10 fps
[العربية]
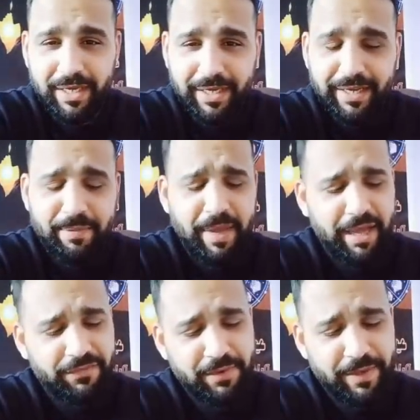
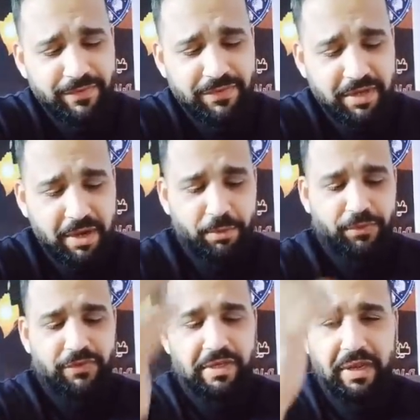الماء في منطقه
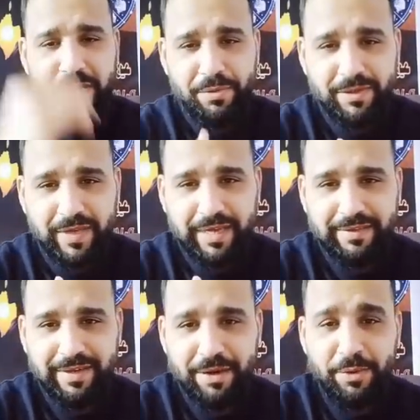وسطى لا هو
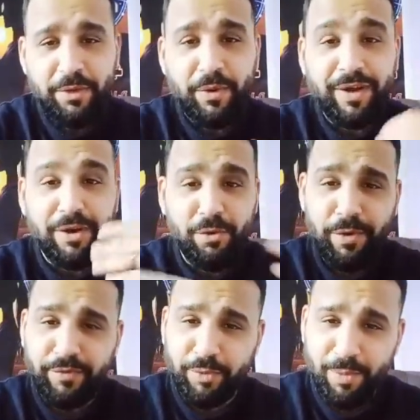تحت قوي ولا
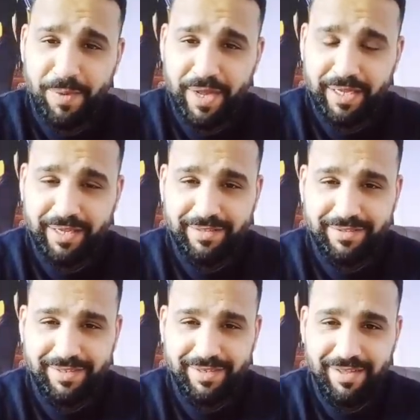هو في رباعي
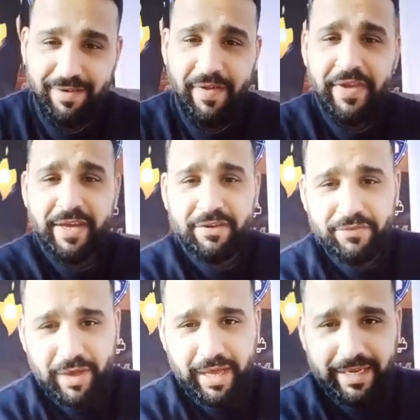خط النار
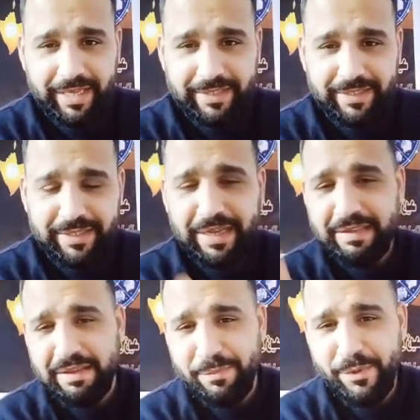في حلقة
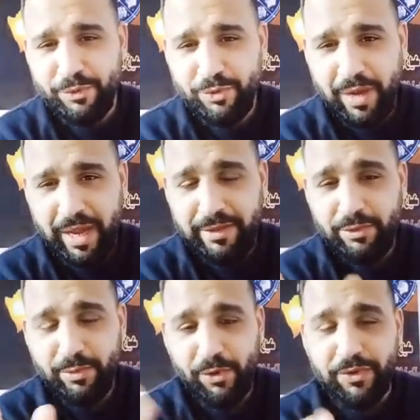النهاردة الموضوع
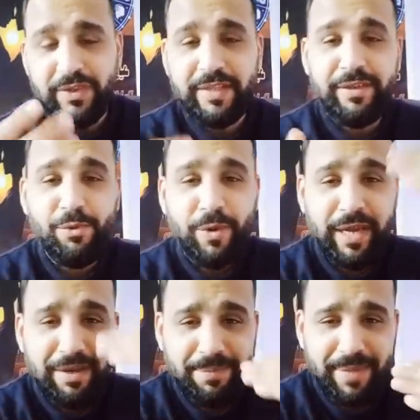عنده معتدل
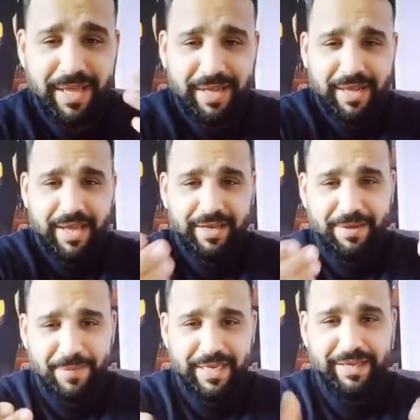وإن مال
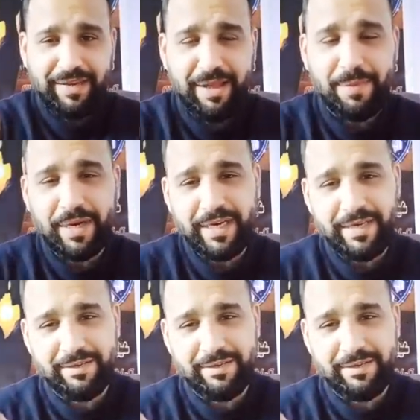هيميل للأبراج اللي